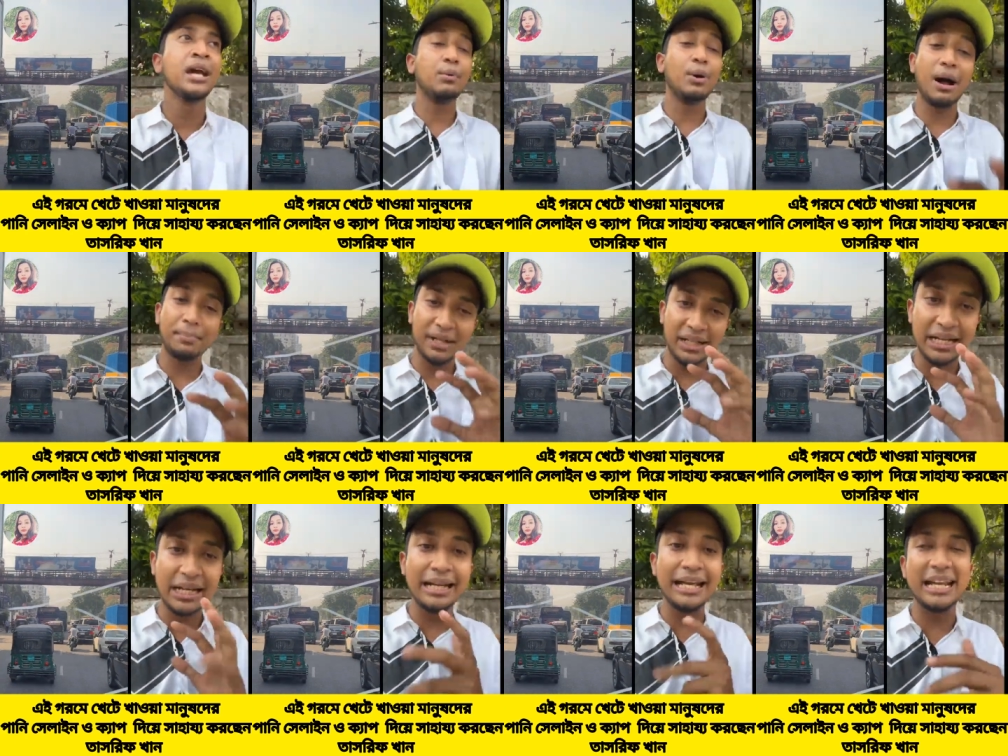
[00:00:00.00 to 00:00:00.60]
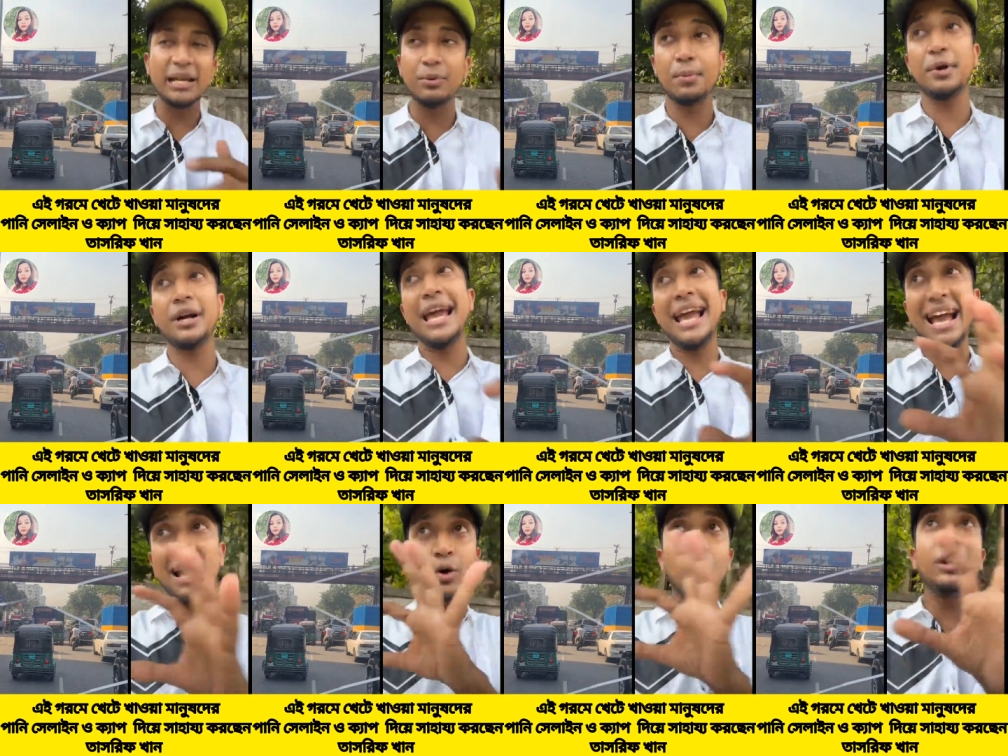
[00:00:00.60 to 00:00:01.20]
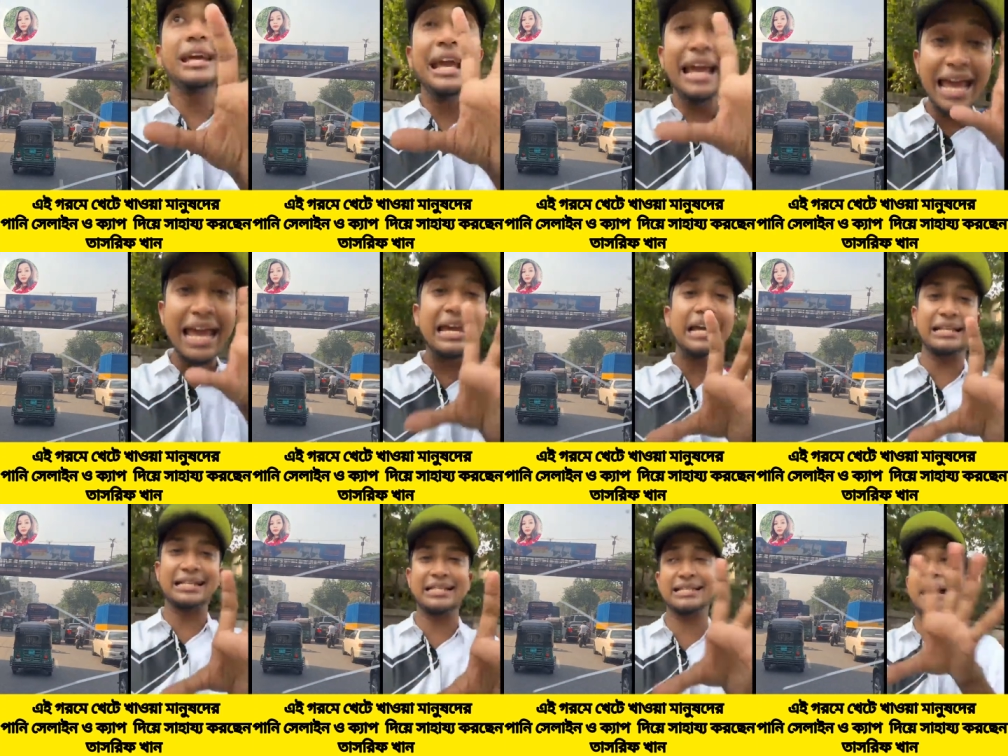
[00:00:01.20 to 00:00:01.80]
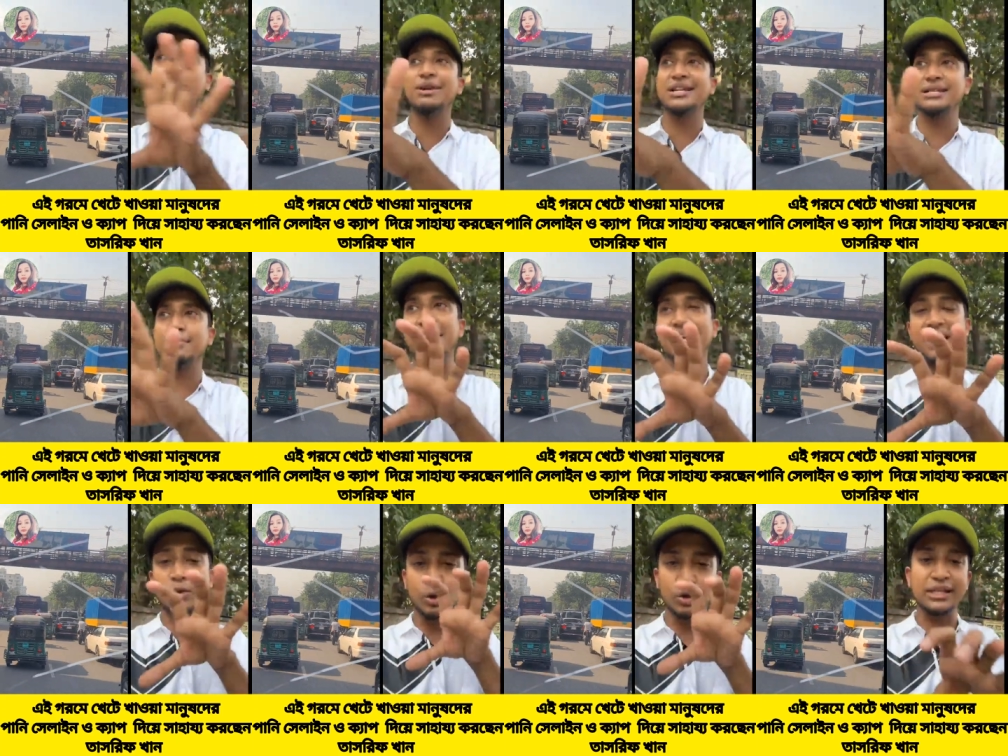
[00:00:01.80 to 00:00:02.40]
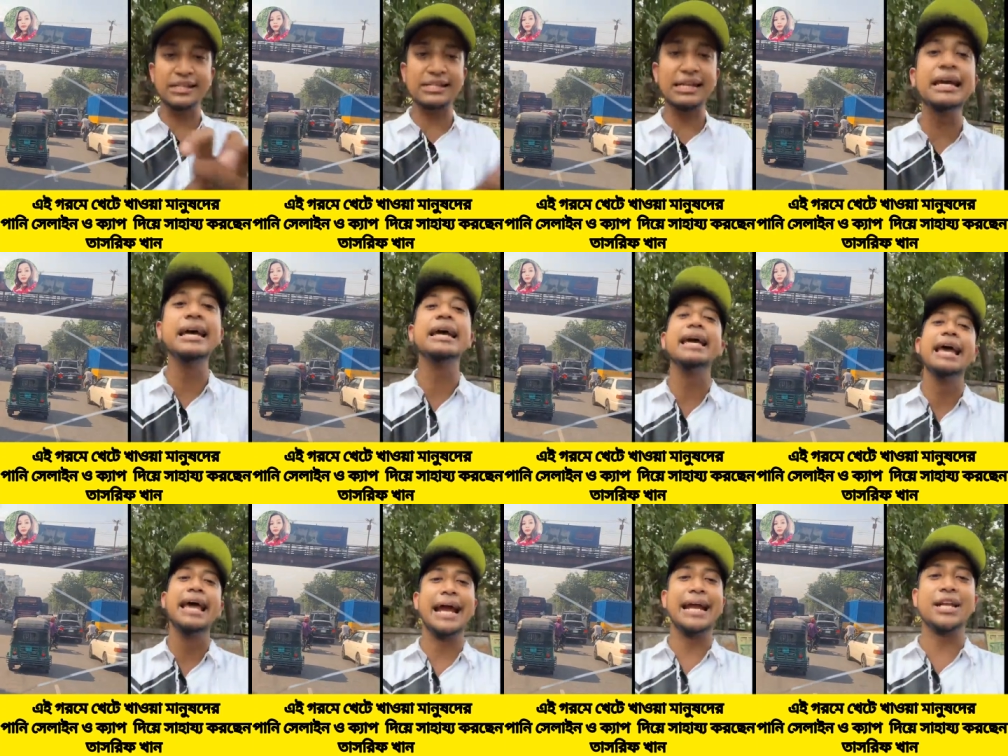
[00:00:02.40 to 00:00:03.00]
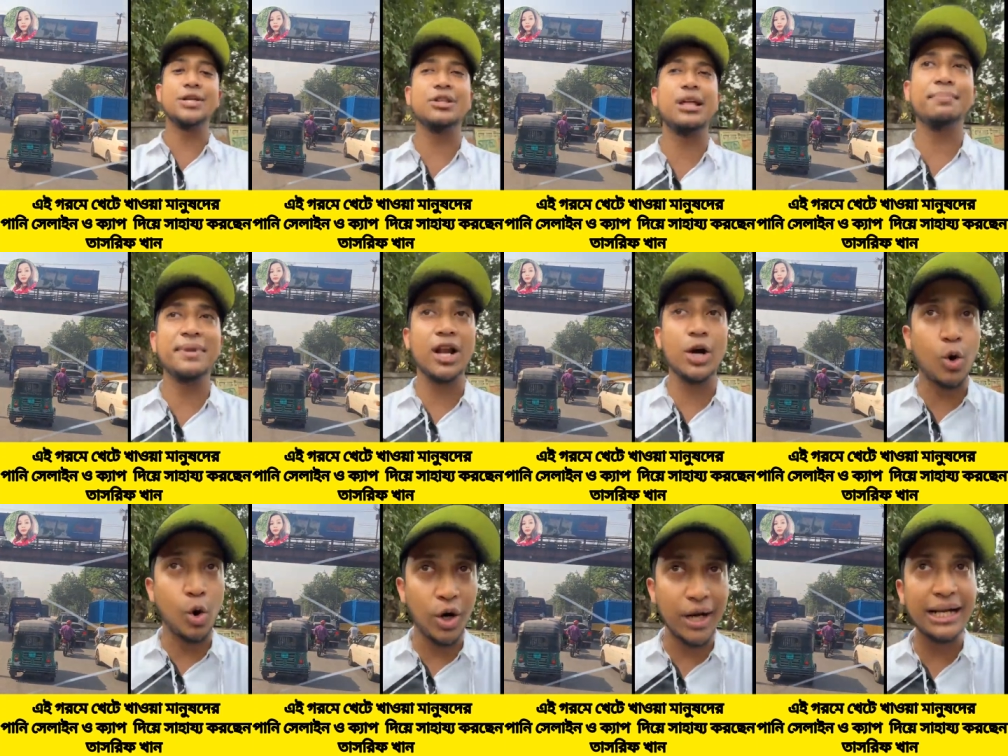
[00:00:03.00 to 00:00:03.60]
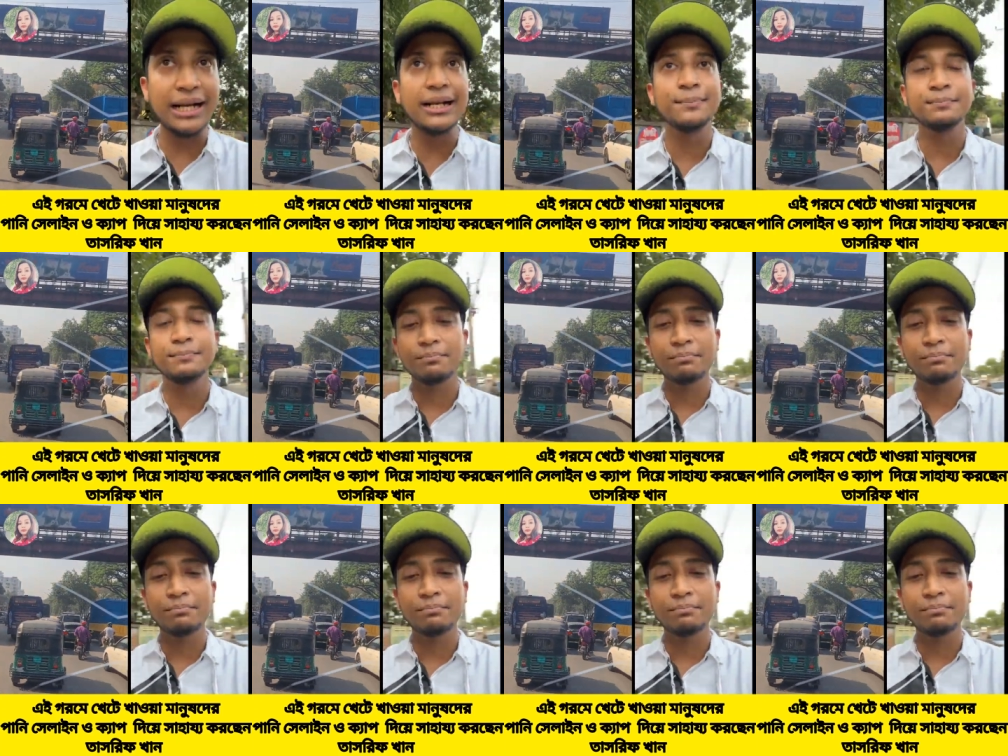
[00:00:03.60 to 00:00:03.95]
এবং আপনাদেরকে নিয়ে নিব এবং এখন এই কাজটা আমরা যে প্ল্যানটা করতেছি এটা যদি আপনারা করেন